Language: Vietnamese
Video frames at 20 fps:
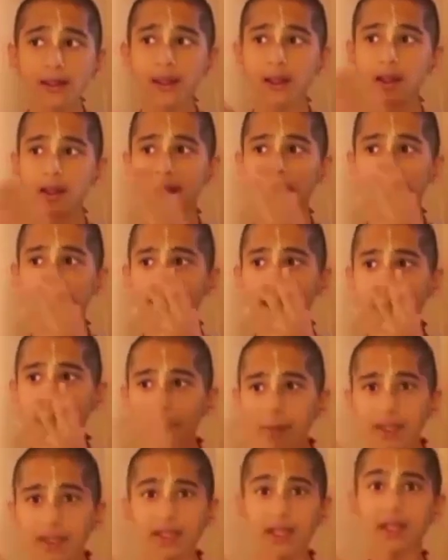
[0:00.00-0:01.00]
tàn sát các
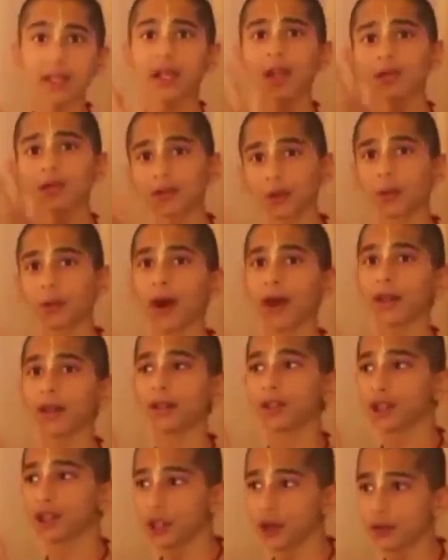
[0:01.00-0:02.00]
loài động vật khác
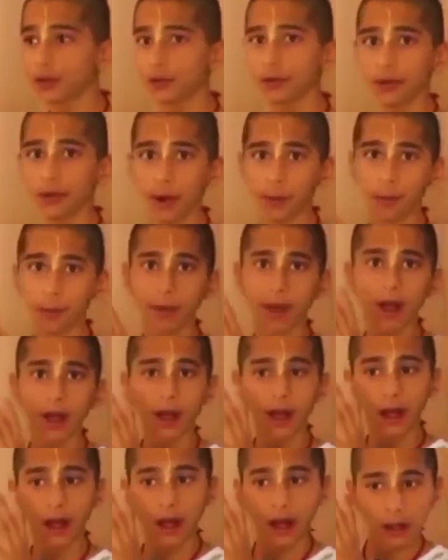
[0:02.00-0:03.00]
vì sở thích của
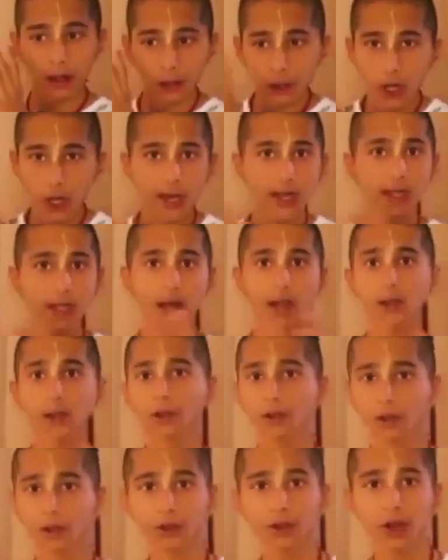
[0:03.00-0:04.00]
chúng ta và các
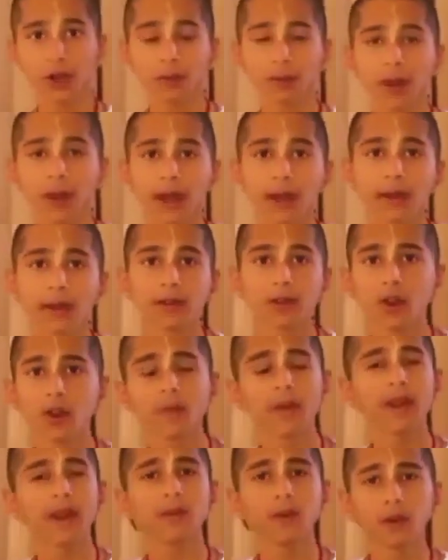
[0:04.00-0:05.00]
hình thức tham lam khác
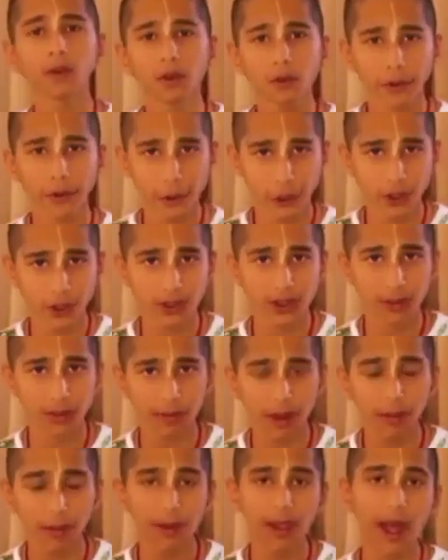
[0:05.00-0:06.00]
chúng ta không
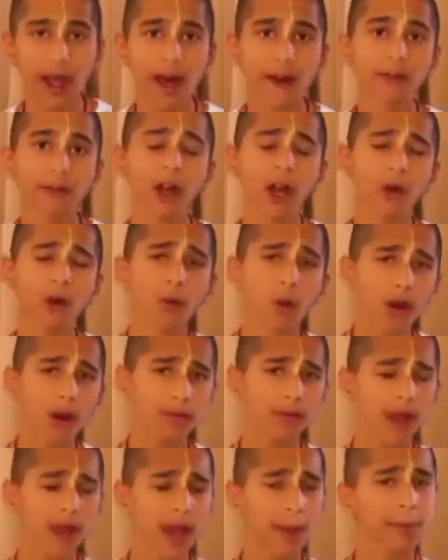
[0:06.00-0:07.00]
quan tâm đến bất kỳ
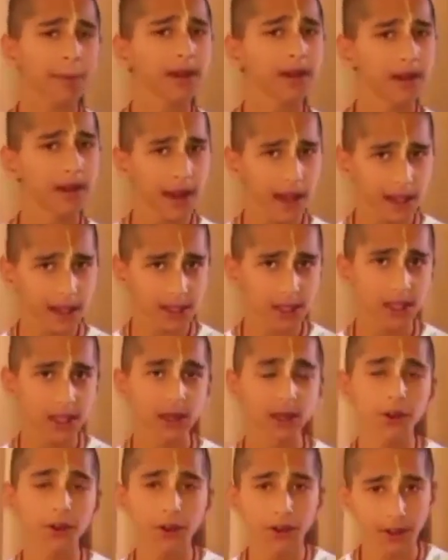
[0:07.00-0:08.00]
chúng sinh nào
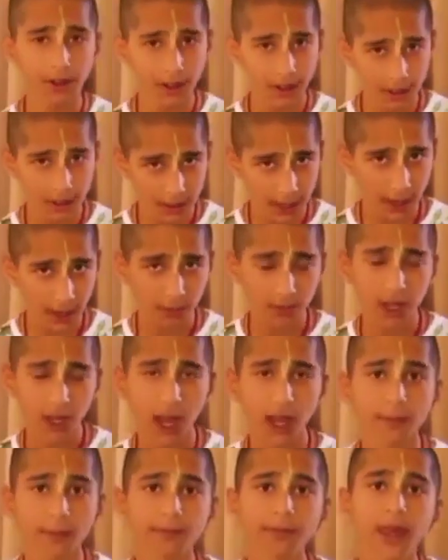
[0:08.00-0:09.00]
đến mức nhân loại giết
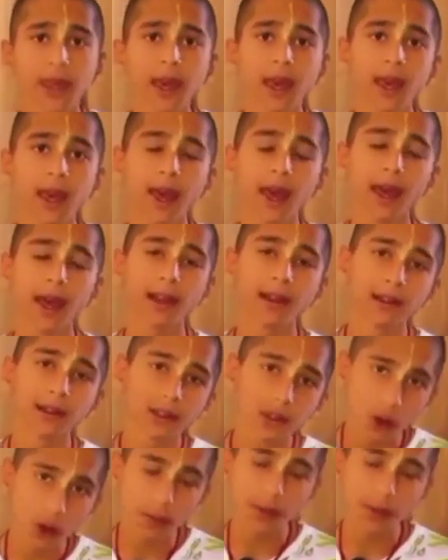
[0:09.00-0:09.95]
hại một cách tàn nhẫn